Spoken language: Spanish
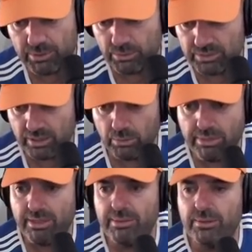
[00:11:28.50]
usar
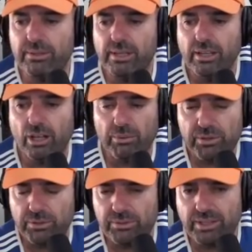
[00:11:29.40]
Google View como yo
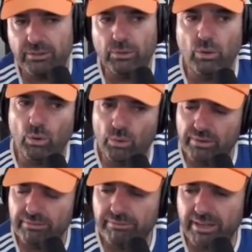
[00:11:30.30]
estoy usando o
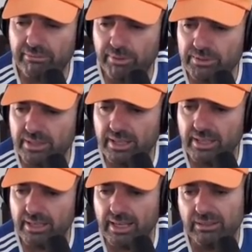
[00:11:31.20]
Firefox
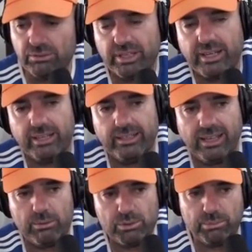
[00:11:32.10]
eh, a no ser que
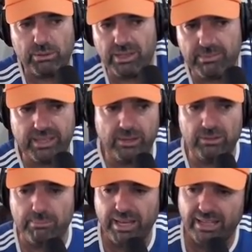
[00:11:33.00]
tengamos un problema de que
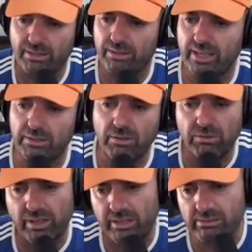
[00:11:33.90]
una página nos diga no, yo quiero la